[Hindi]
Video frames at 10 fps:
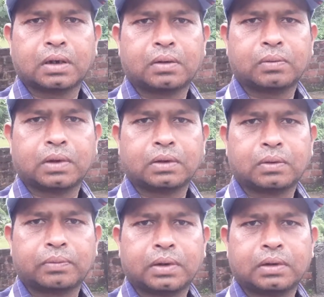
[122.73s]
अच्छी लगे तो
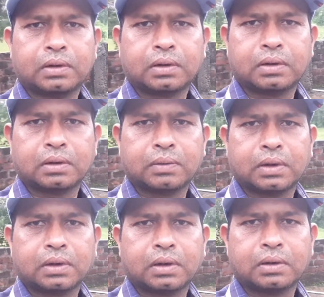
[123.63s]
वीडियो को लाइक
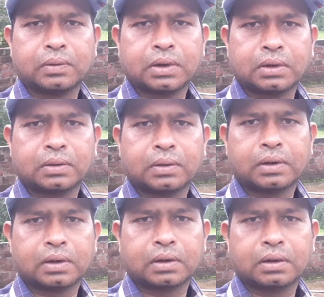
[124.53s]
और चैनल
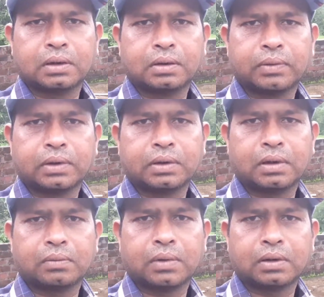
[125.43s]
को सब्सक्राइब
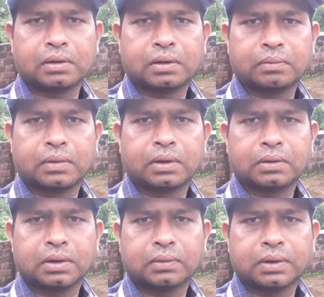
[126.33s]
करना ना
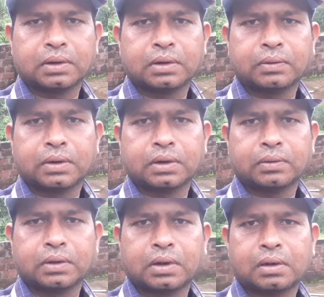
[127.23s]
भूलें
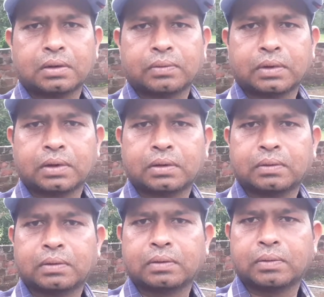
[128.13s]
मिलते हैं एक नए
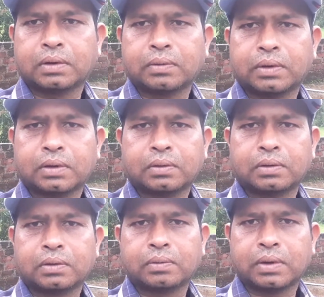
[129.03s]
वीडियो नए
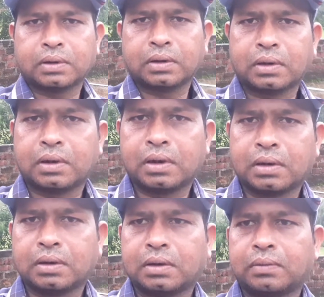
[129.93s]
अपडेट के साथ तब
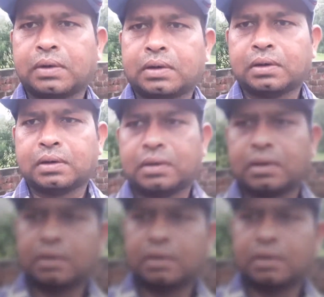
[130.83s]
तक के लिए जय